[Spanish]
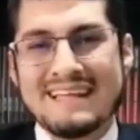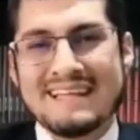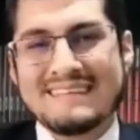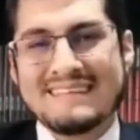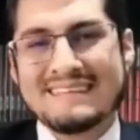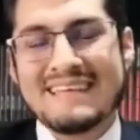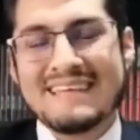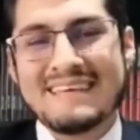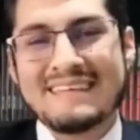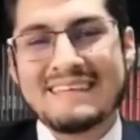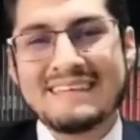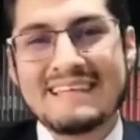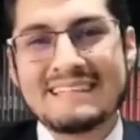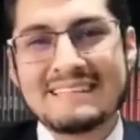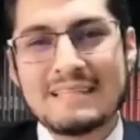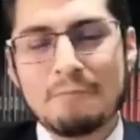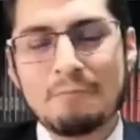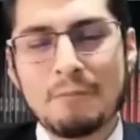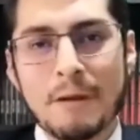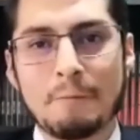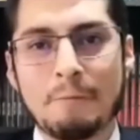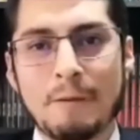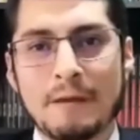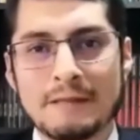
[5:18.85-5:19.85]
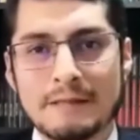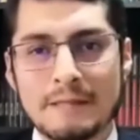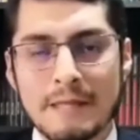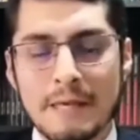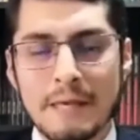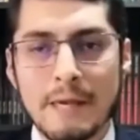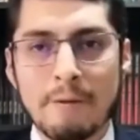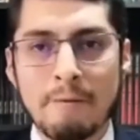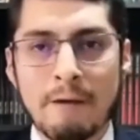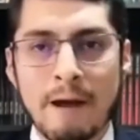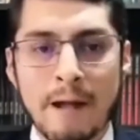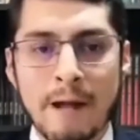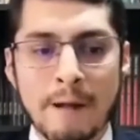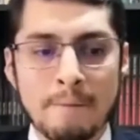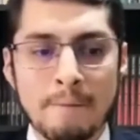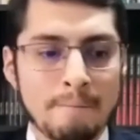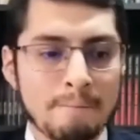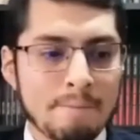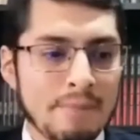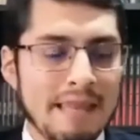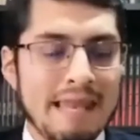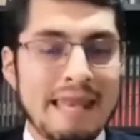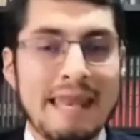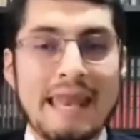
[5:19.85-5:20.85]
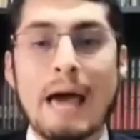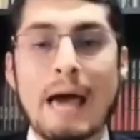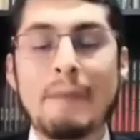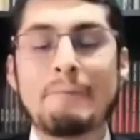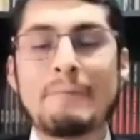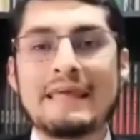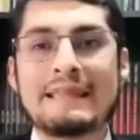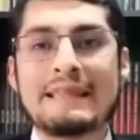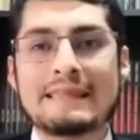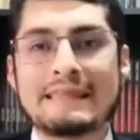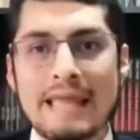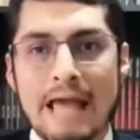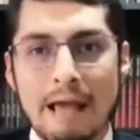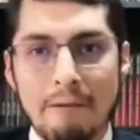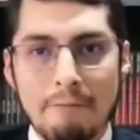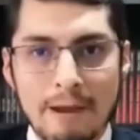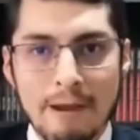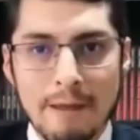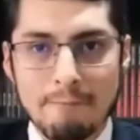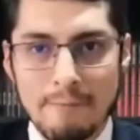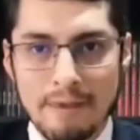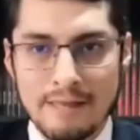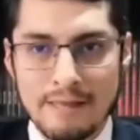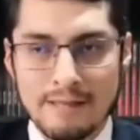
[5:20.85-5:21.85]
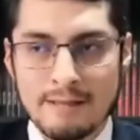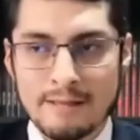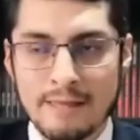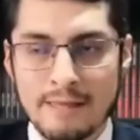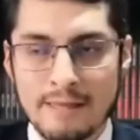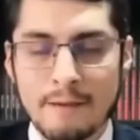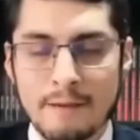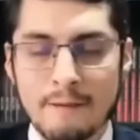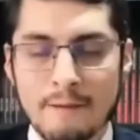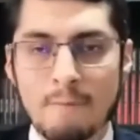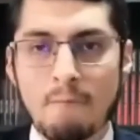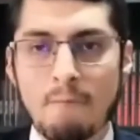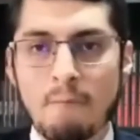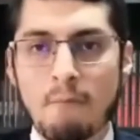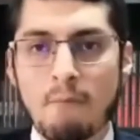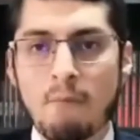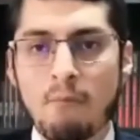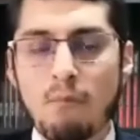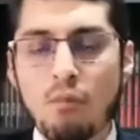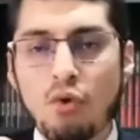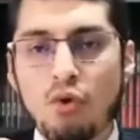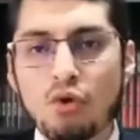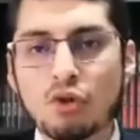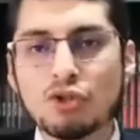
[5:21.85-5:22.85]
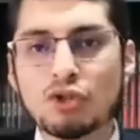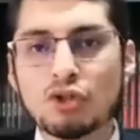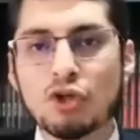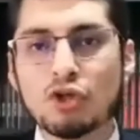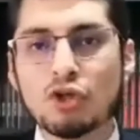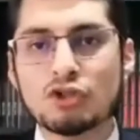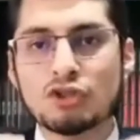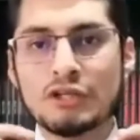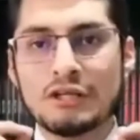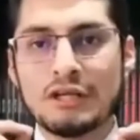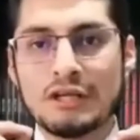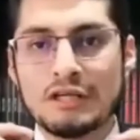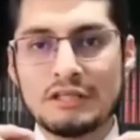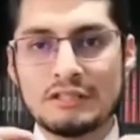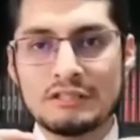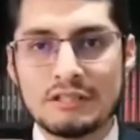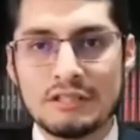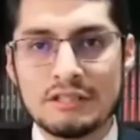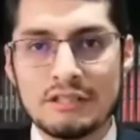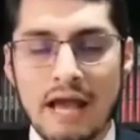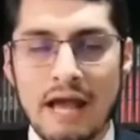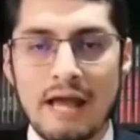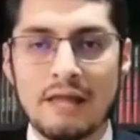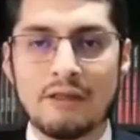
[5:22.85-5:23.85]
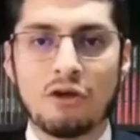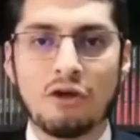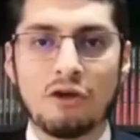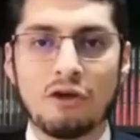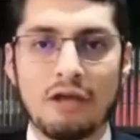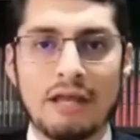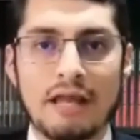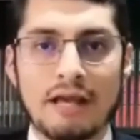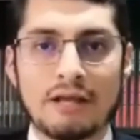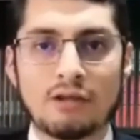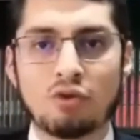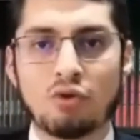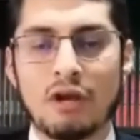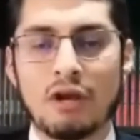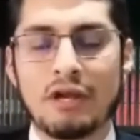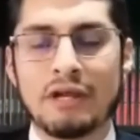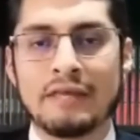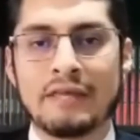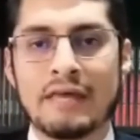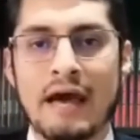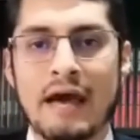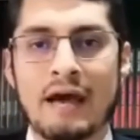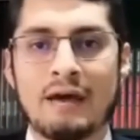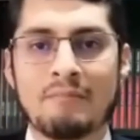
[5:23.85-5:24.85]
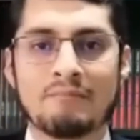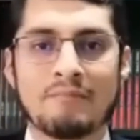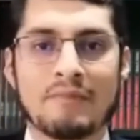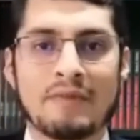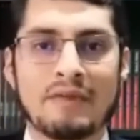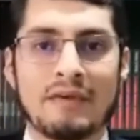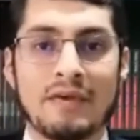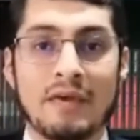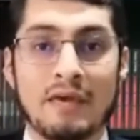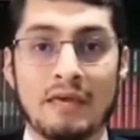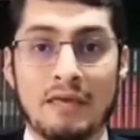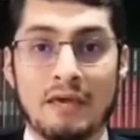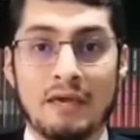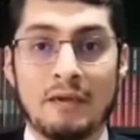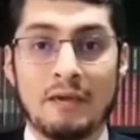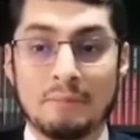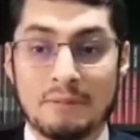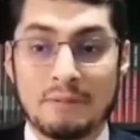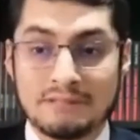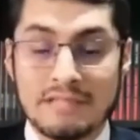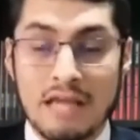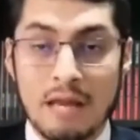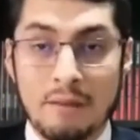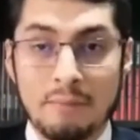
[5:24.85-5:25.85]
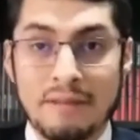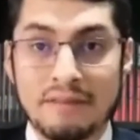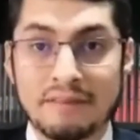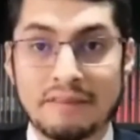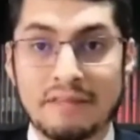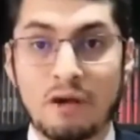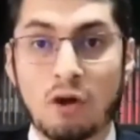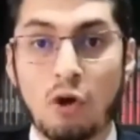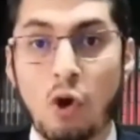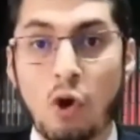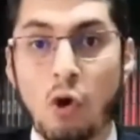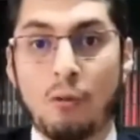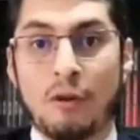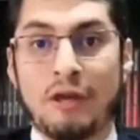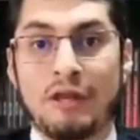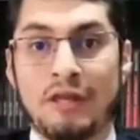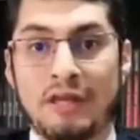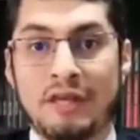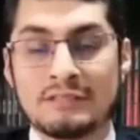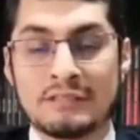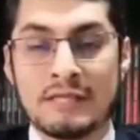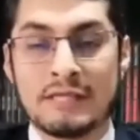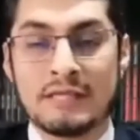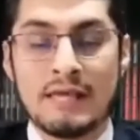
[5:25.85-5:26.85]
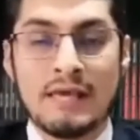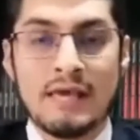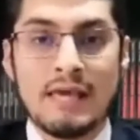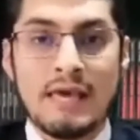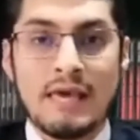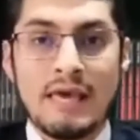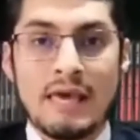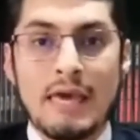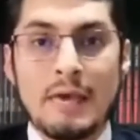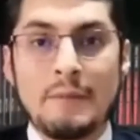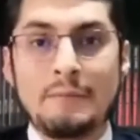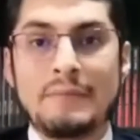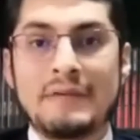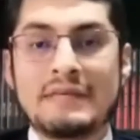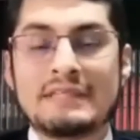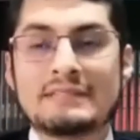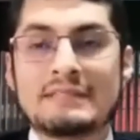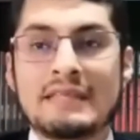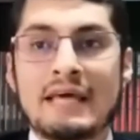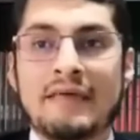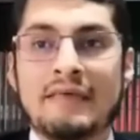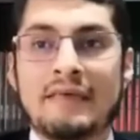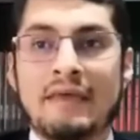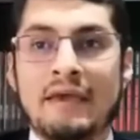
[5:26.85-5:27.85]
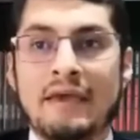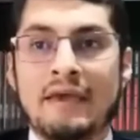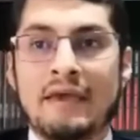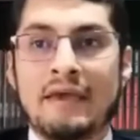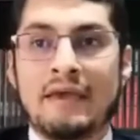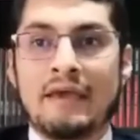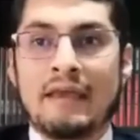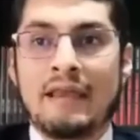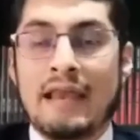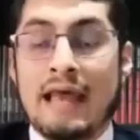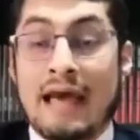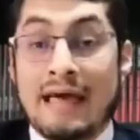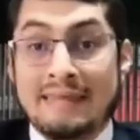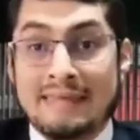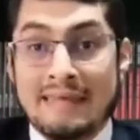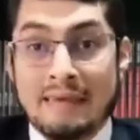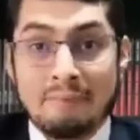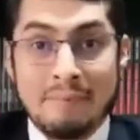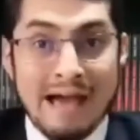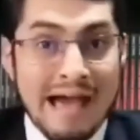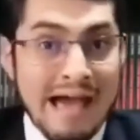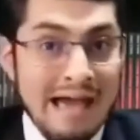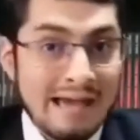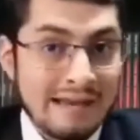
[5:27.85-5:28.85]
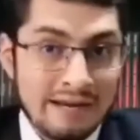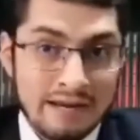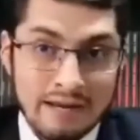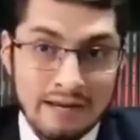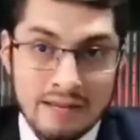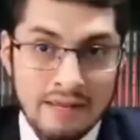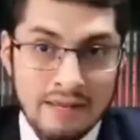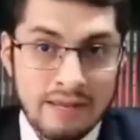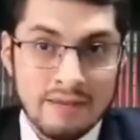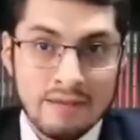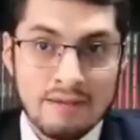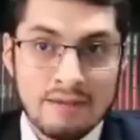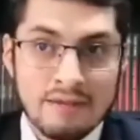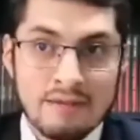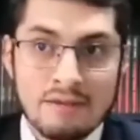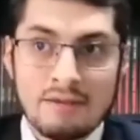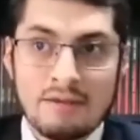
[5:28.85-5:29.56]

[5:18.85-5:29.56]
Desde esa perspectiva, lamentablemente, muchos cristianos de la actualidad, eh, especialmente jóvenes, en vista de la debacle